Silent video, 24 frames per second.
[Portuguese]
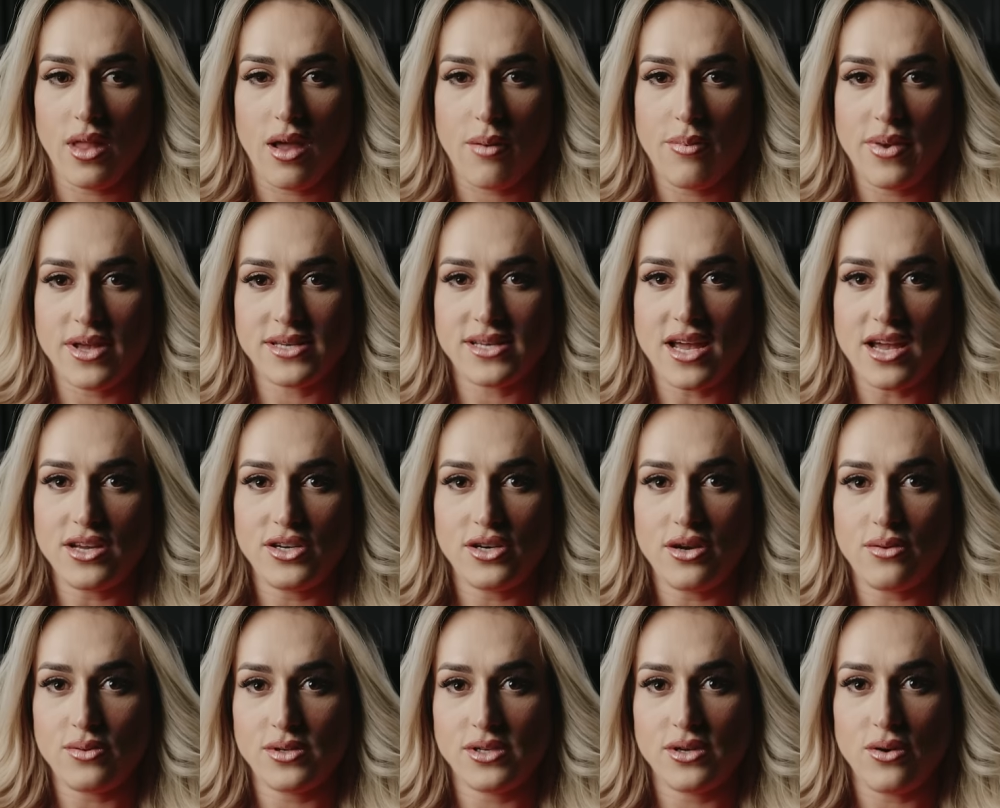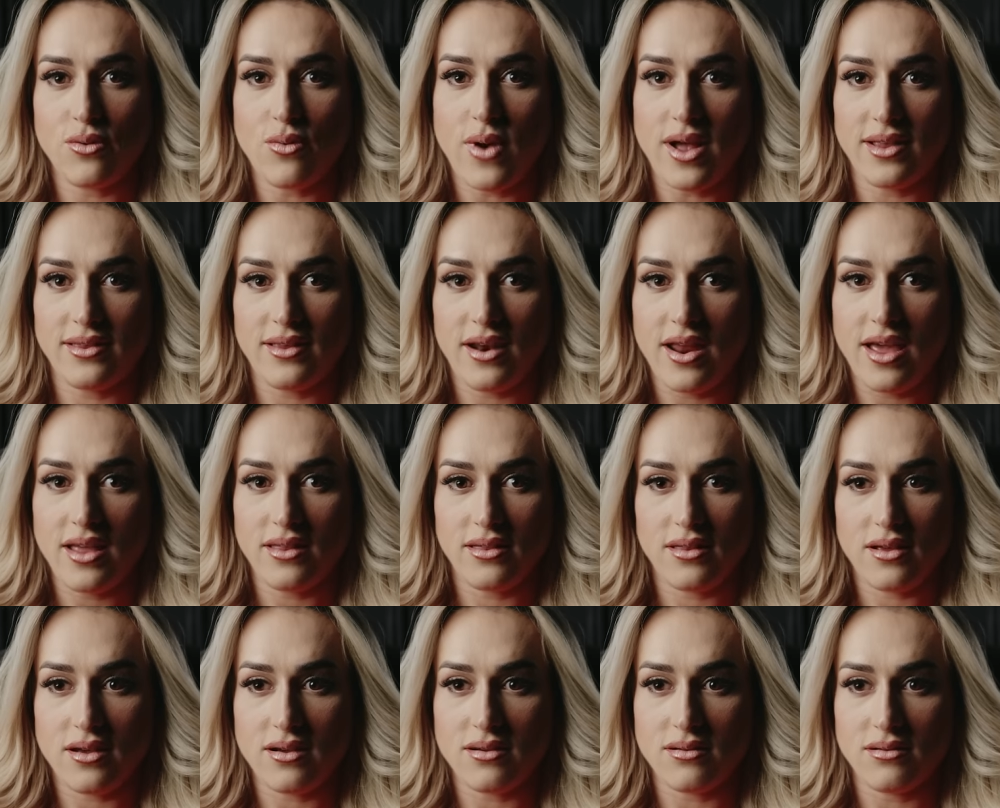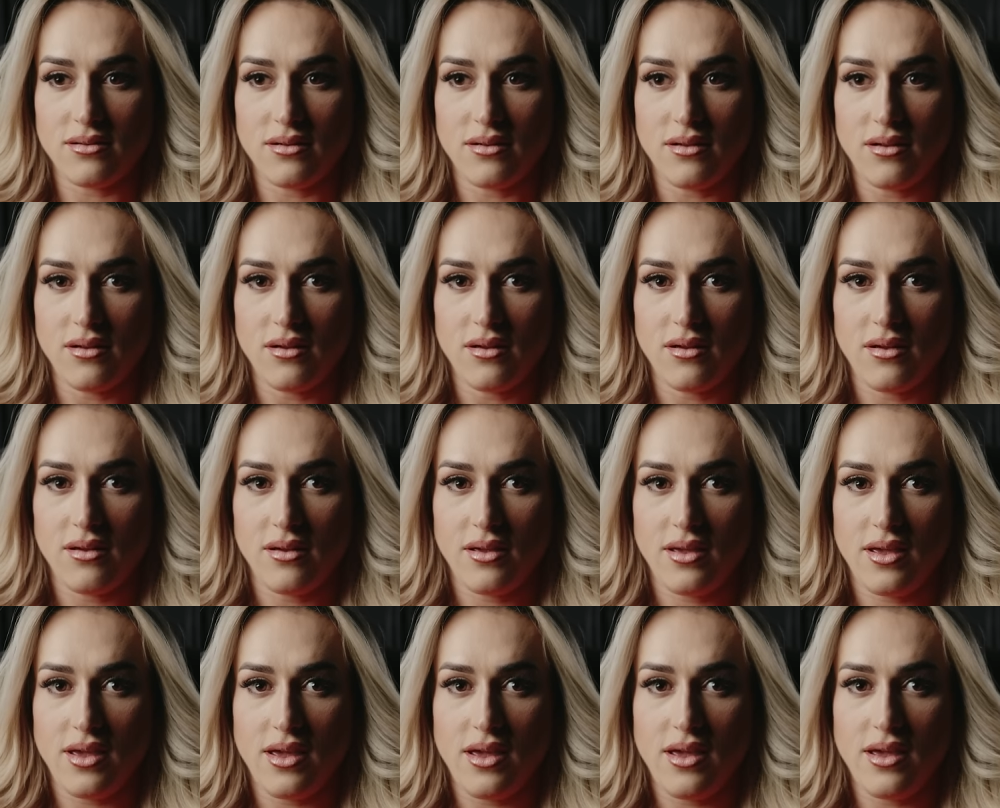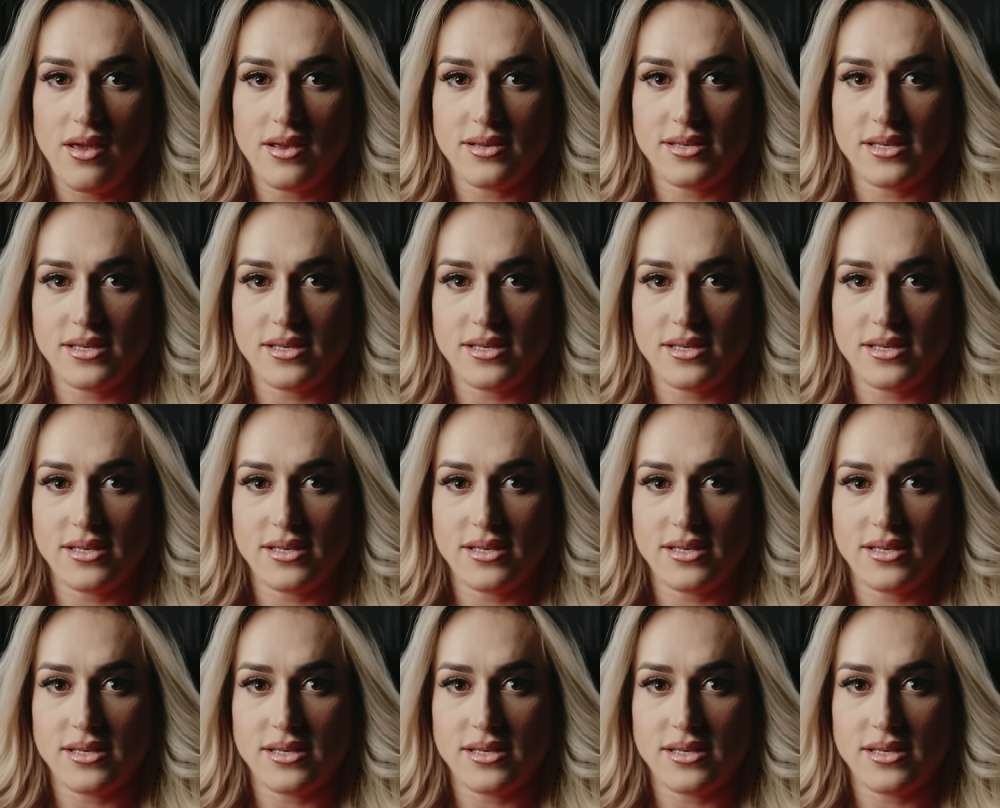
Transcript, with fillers: Apesar de não ser um atleta que